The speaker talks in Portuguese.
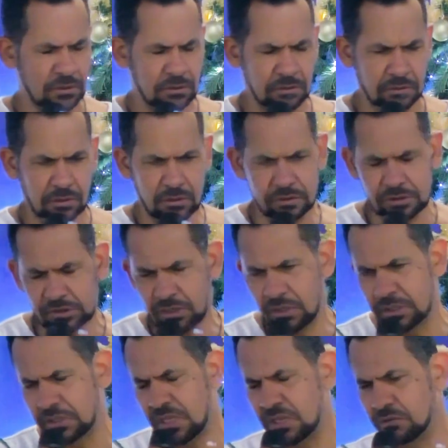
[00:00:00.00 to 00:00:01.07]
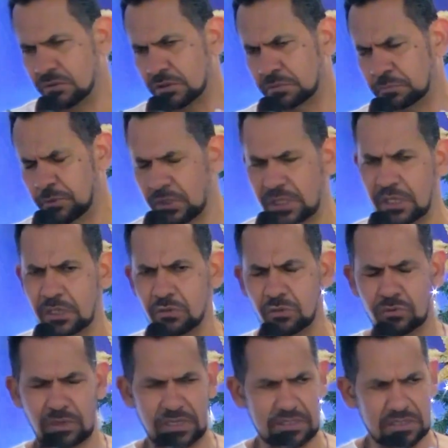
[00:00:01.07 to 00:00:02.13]
Oxe, oh Deus, por que, que eu
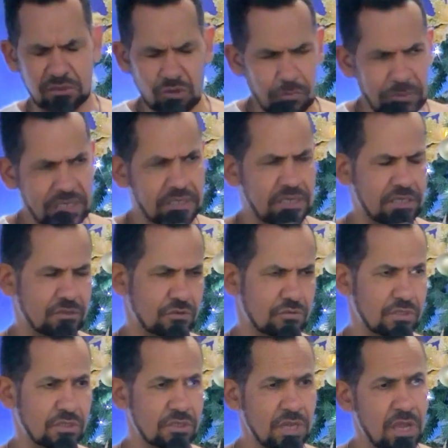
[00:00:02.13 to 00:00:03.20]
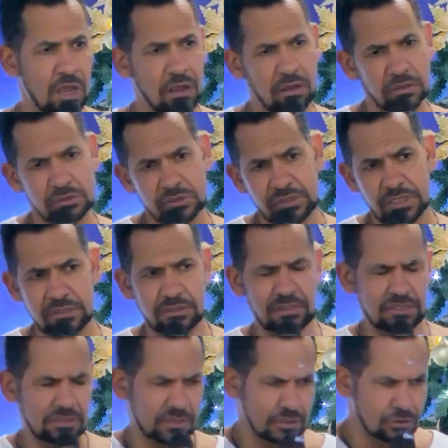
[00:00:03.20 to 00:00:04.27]
estou assim? Eu não mereço isso. Oxe,
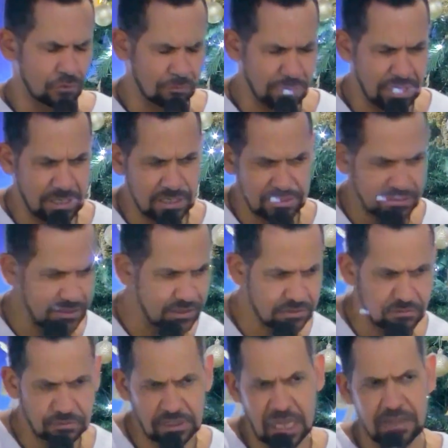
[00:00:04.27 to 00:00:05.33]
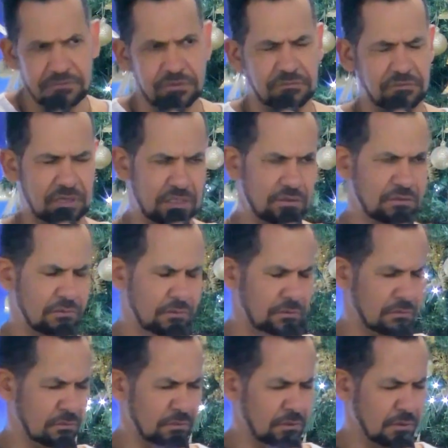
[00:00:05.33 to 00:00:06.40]
oh, se não merecesse, não estava vivendo.
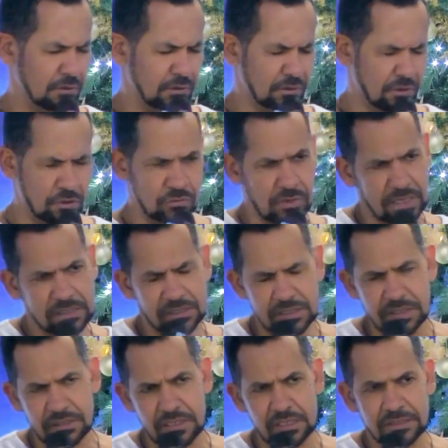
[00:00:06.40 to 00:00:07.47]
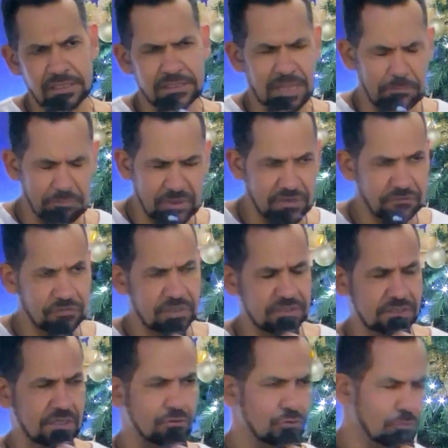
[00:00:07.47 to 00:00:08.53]
Ou não acredita na
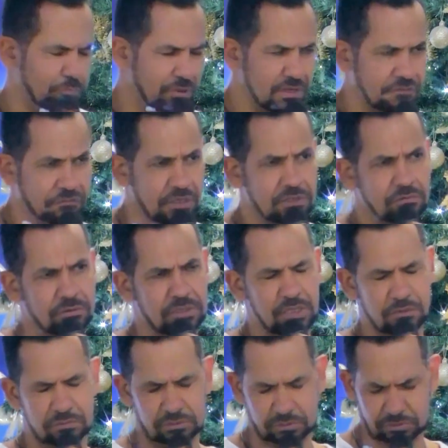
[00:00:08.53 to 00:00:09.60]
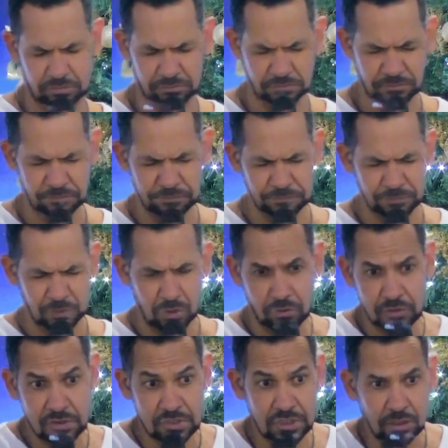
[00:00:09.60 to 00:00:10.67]
perfeição do perfeito Deus? Ou
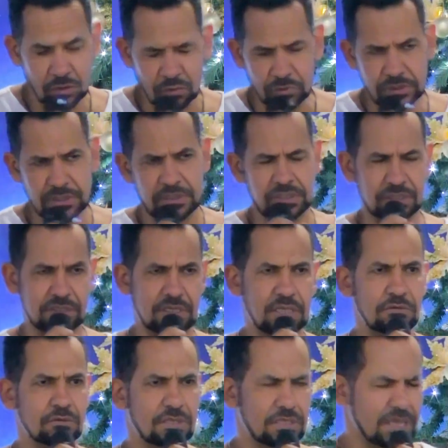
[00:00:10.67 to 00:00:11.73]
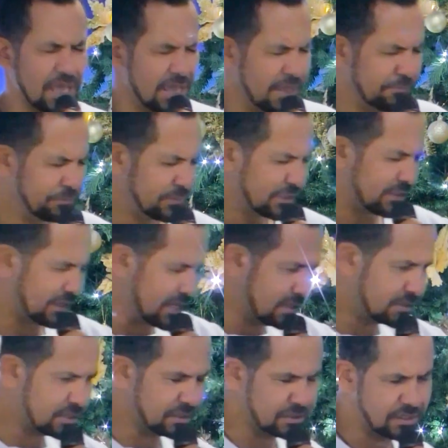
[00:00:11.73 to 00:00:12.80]
se ilude dizendo que é
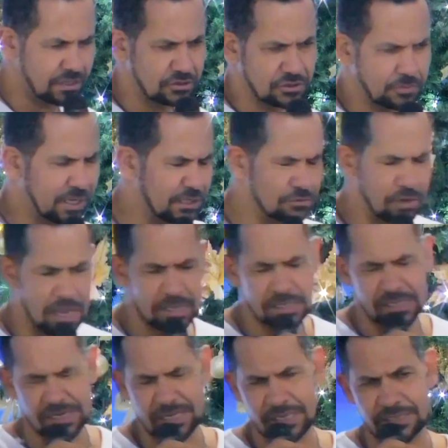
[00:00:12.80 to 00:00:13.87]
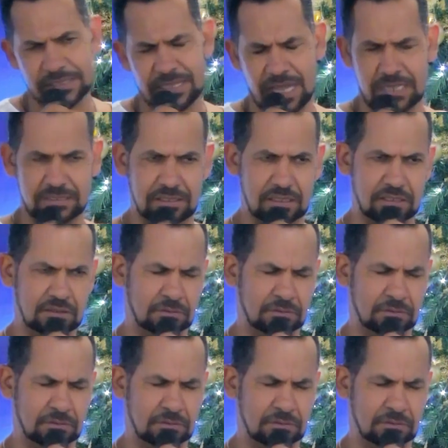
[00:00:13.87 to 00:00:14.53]
crente em Deus, mas não a crê em nada?